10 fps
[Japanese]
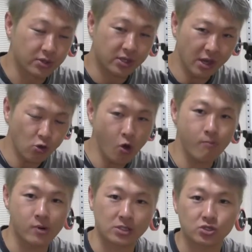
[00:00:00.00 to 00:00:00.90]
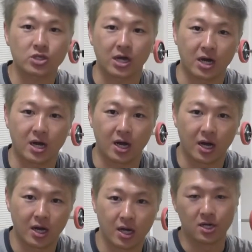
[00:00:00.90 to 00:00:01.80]
結構分厚いか
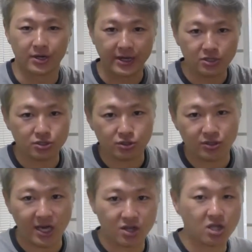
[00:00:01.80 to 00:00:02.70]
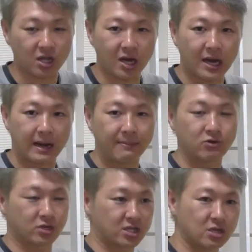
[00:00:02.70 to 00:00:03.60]
ら、練習でやってた、ま
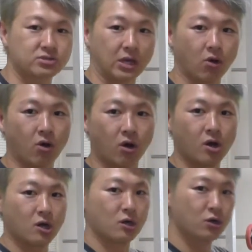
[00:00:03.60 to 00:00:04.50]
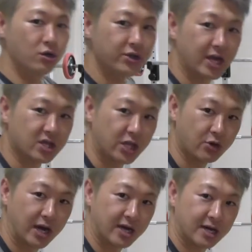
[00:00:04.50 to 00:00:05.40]
あ、腕立て伏せをフルでやって
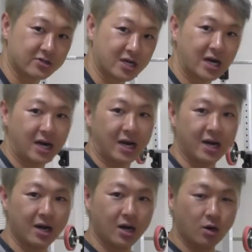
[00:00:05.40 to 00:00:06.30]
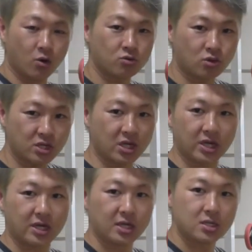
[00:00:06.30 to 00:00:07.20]
る感覚が本当
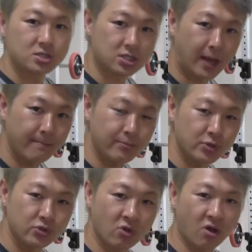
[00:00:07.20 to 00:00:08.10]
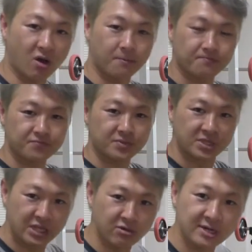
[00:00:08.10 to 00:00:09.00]
に3分の
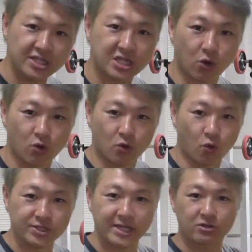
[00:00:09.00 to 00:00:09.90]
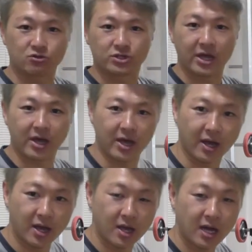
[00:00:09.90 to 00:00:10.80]
2くらいしか下ろさなくっ
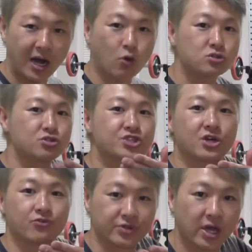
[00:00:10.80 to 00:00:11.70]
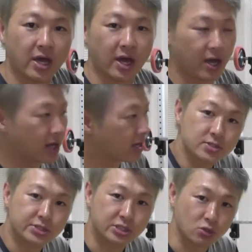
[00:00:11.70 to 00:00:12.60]
て顎ついちゃうんで
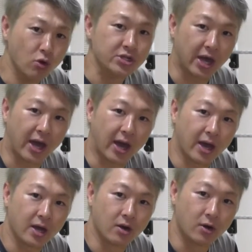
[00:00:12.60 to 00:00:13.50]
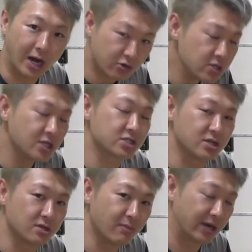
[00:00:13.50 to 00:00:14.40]
すごいね楽だし、
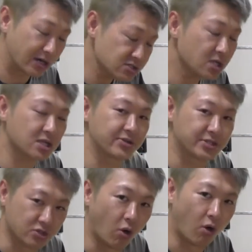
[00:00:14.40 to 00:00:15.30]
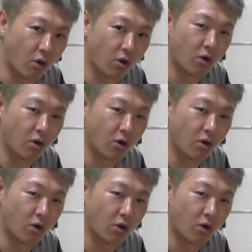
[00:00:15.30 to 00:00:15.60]
まあ、楽だったんですよ